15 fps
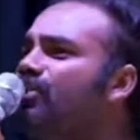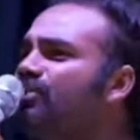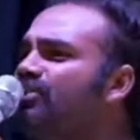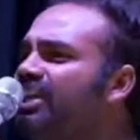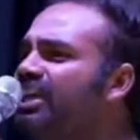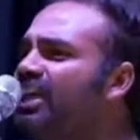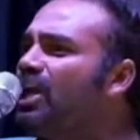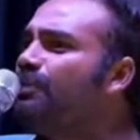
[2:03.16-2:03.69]
నుంచి
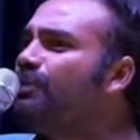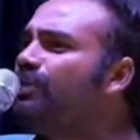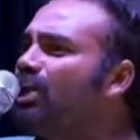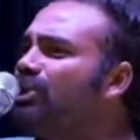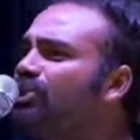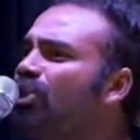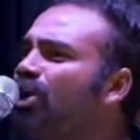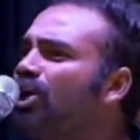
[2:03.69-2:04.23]
గెలుపు
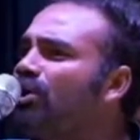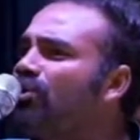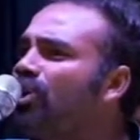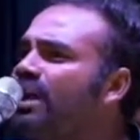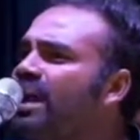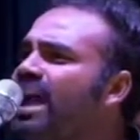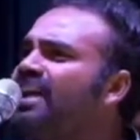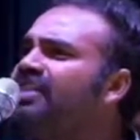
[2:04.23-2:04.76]

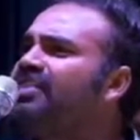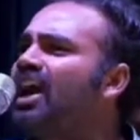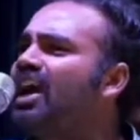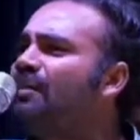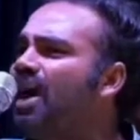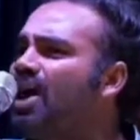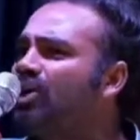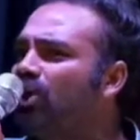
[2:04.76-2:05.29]
తెచ్చుకోవడంలోనే
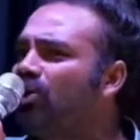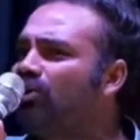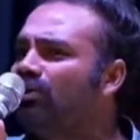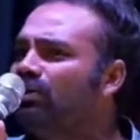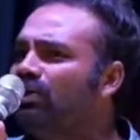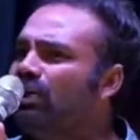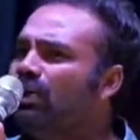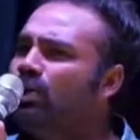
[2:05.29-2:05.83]
తడబాటు
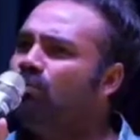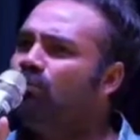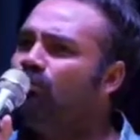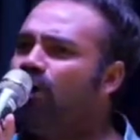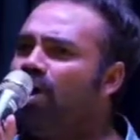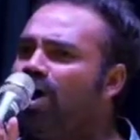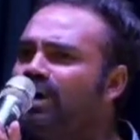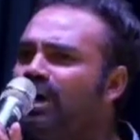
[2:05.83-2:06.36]

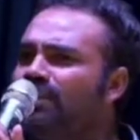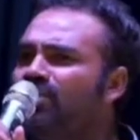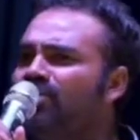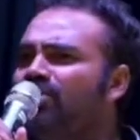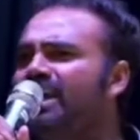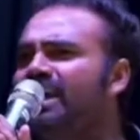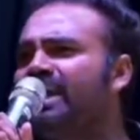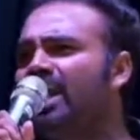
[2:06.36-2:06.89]
ఓటము
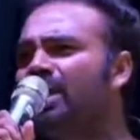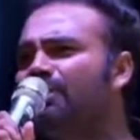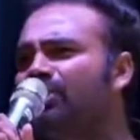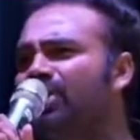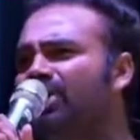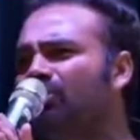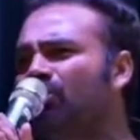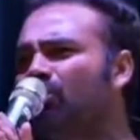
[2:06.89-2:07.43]
నుండి గెలుపు
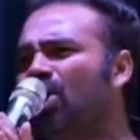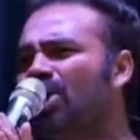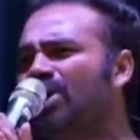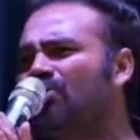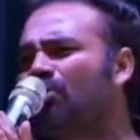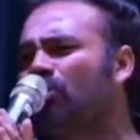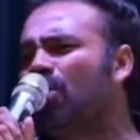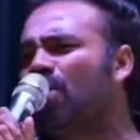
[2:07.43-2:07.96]
తెచ్చుకోవడం
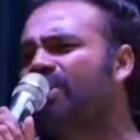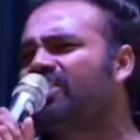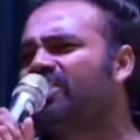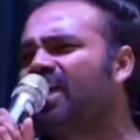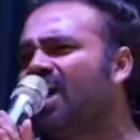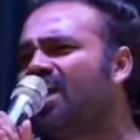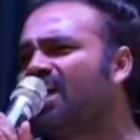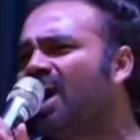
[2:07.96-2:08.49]
కొత్త
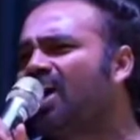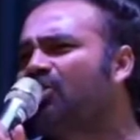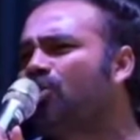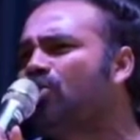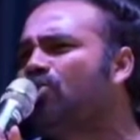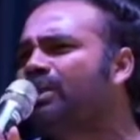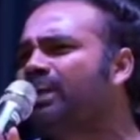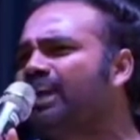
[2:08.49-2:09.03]
కాదు
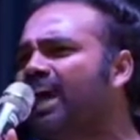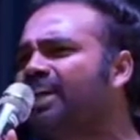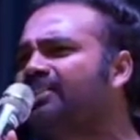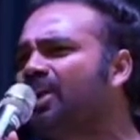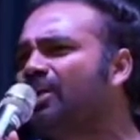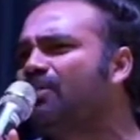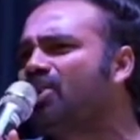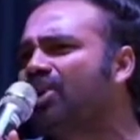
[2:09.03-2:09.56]

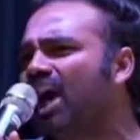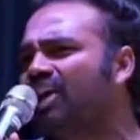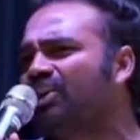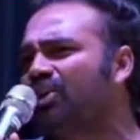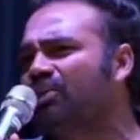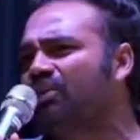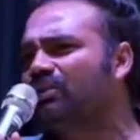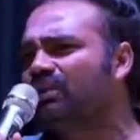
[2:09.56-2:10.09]
కష్టము
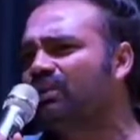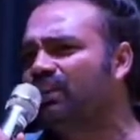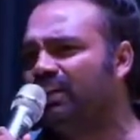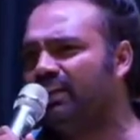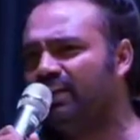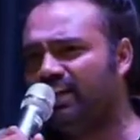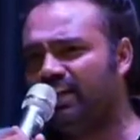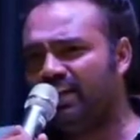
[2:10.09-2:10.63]
కాదు
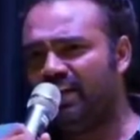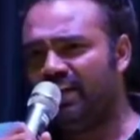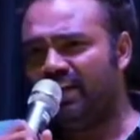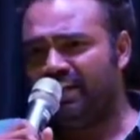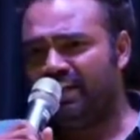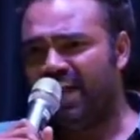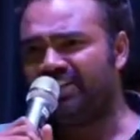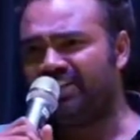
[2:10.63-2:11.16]

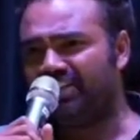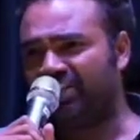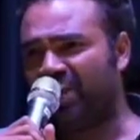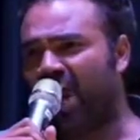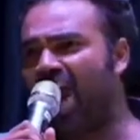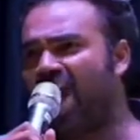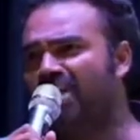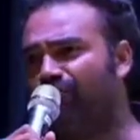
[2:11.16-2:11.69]
లెట్
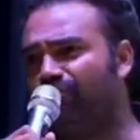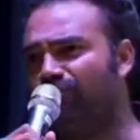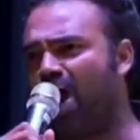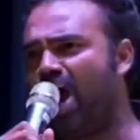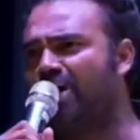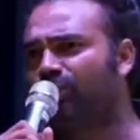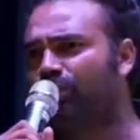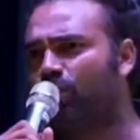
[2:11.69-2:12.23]
స్టార్ట్
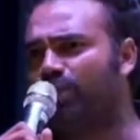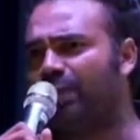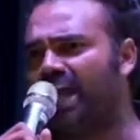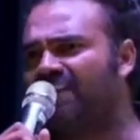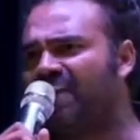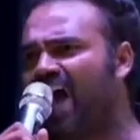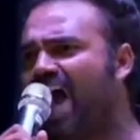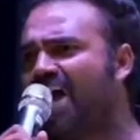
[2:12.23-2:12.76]
వర్క్
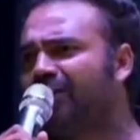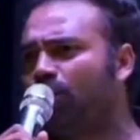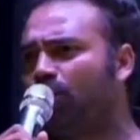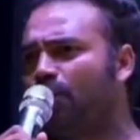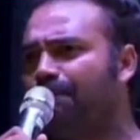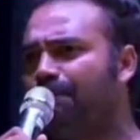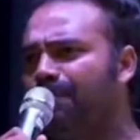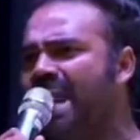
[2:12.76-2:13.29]
టుగెదర్ టు
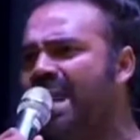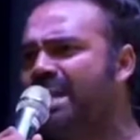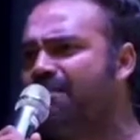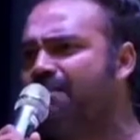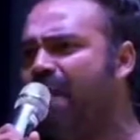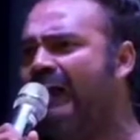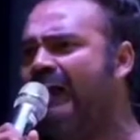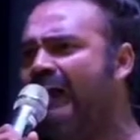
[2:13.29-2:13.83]
బ్రింగ్
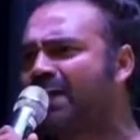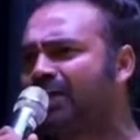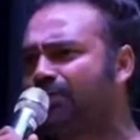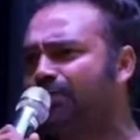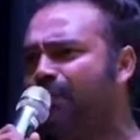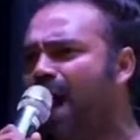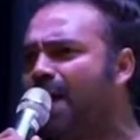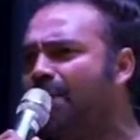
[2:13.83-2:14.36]
బ్యాక్
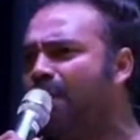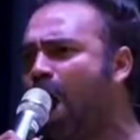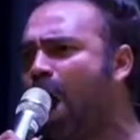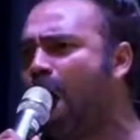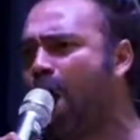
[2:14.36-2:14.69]
బాబు